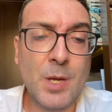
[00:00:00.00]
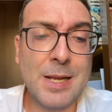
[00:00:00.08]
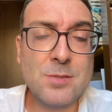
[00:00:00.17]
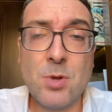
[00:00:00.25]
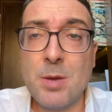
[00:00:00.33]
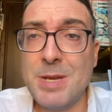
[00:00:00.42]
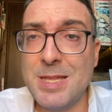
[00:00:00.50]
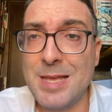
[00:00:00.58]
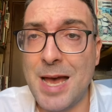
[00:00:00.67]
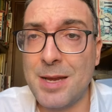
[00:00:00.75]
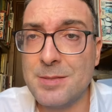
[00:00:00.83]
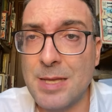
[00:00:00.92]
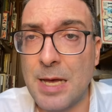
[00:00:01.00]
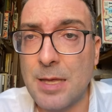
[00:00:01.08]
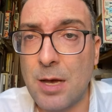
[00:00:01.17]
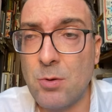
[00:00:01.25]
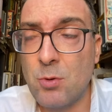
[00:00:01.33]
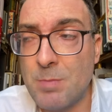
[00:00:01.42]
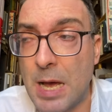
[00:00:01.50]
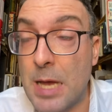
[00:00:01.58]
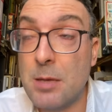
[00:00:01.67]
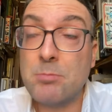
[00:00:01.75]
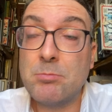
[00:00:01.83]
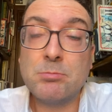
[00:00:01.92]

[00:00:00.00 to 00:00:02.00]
la storia militare è stata ormai,